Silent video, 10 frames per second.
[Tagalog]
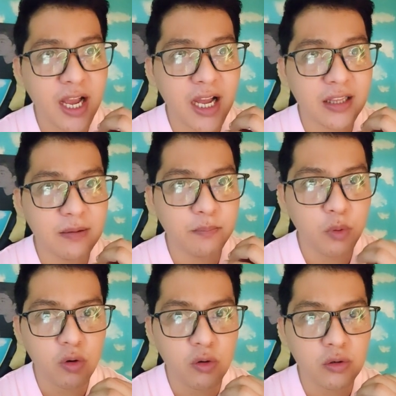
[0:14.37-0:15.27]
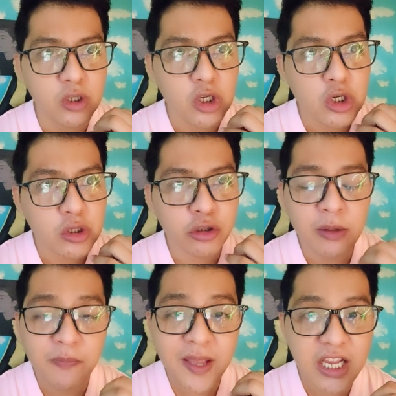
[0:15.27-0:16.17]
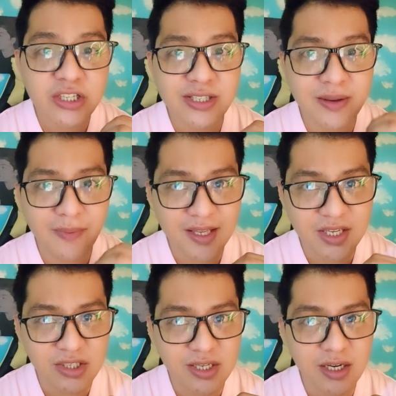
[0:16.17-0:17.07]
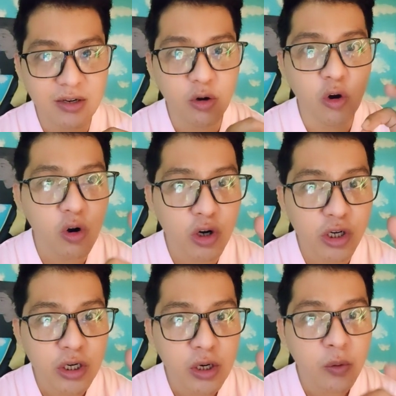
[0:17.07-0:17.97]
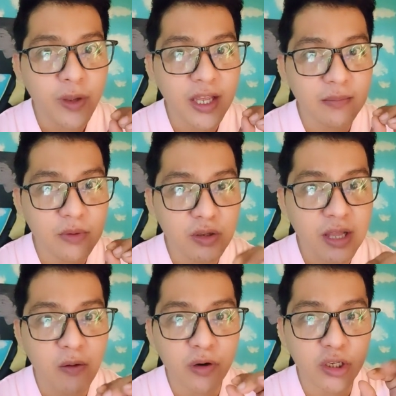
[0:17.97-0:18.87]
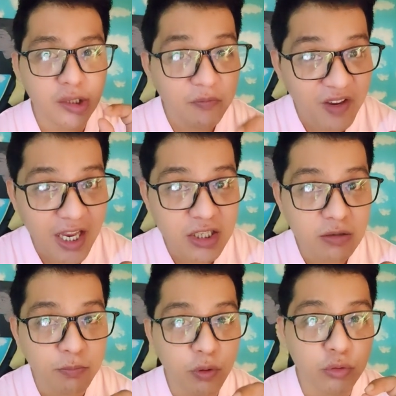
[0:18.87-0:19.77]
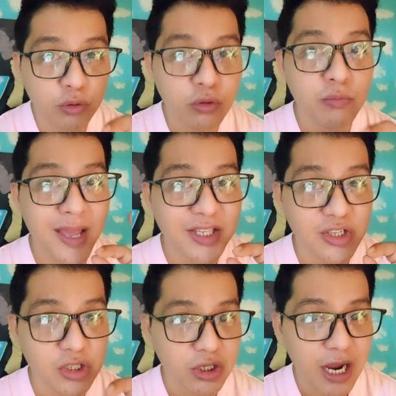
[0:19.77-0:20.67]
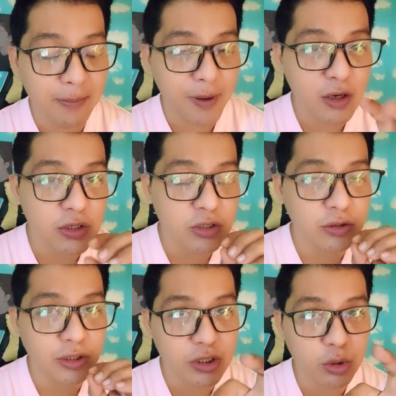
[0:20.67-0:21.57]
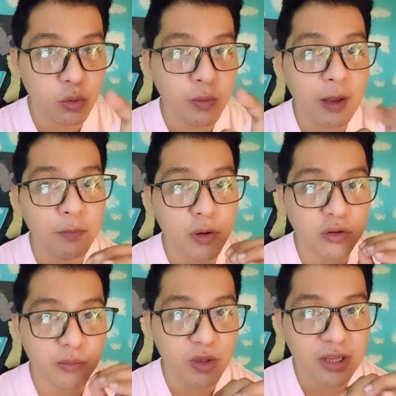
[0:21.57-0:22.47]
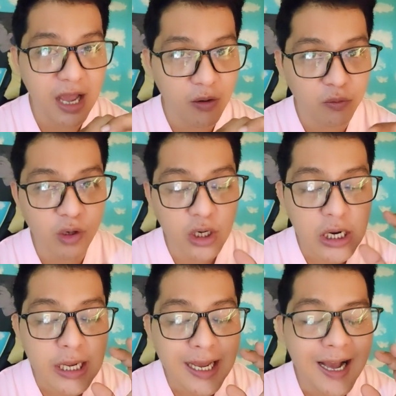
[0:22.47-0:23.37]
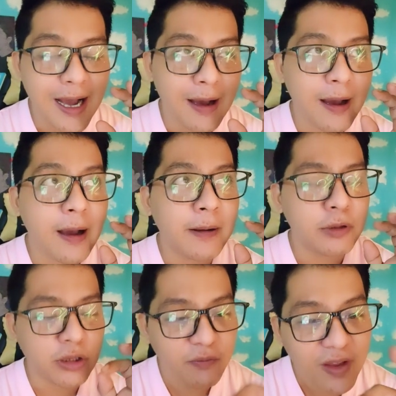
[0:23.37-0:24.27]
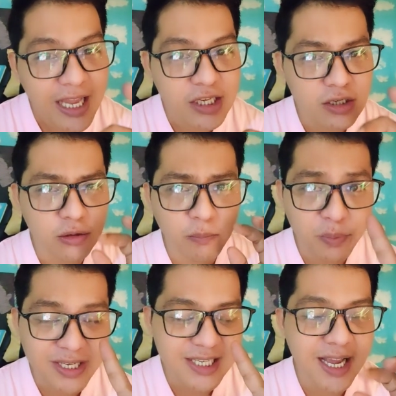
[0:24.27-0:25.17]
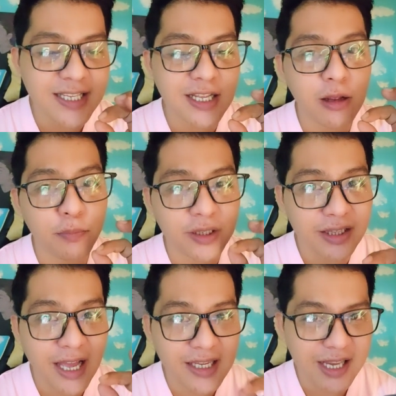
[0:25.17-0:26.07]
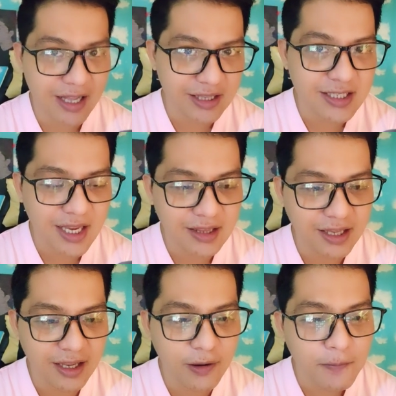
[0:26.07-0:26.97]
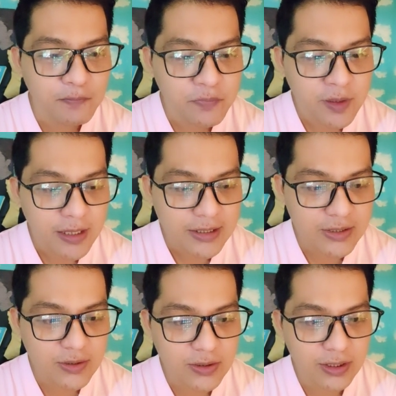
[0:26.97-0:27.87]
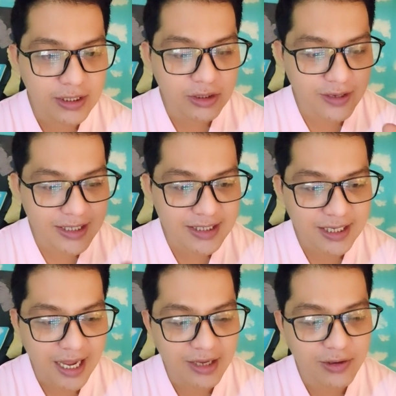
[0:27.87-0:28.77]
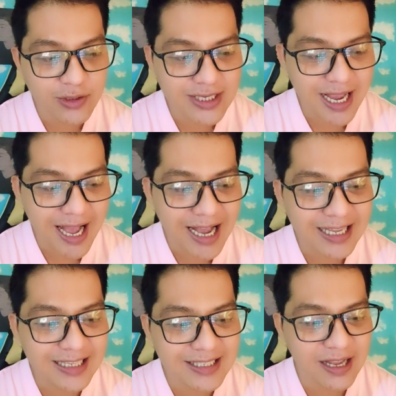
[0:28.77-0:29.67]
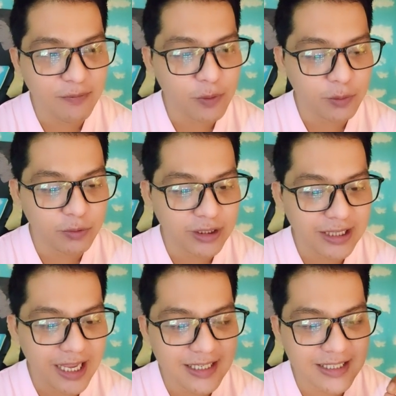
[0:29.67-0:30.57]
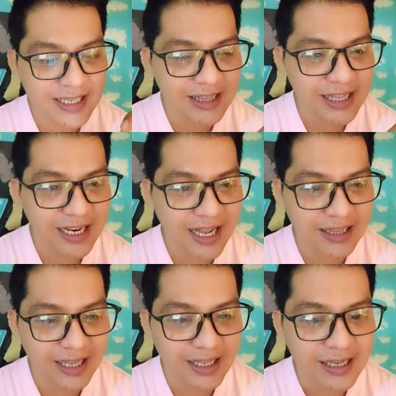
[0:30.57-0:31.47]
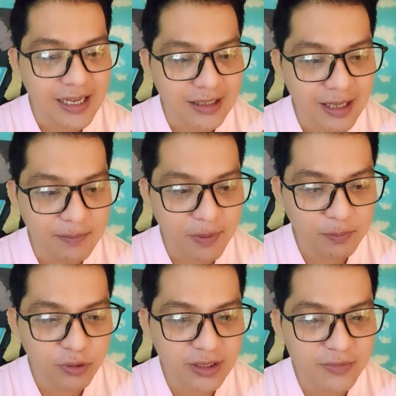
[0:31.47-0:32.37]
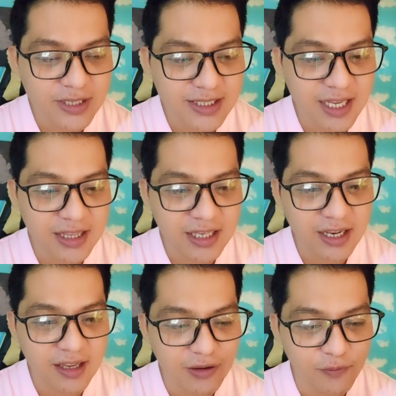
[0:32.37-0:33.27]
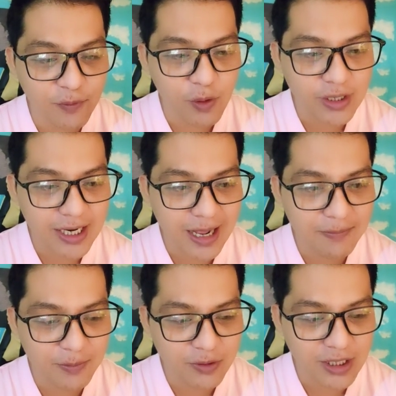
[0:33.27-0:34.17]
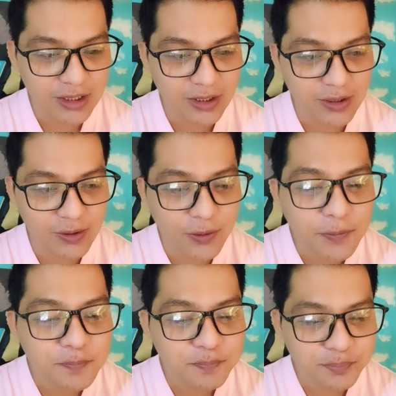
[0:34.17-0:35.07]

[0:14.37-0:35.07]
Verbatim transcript: ang ating pong notification sa messenger or we can mute our notification po through messenger app. Ano? So there's two way po to mute our uh, notification. Yung first guys, ito punta tayo sa ating setting. Ano? So, andito guys kayo sa aking cellphone. Punta tayo sa setting natin. Then, pagpunta mo sa setting ng iyong phone, hanapin mo dito yung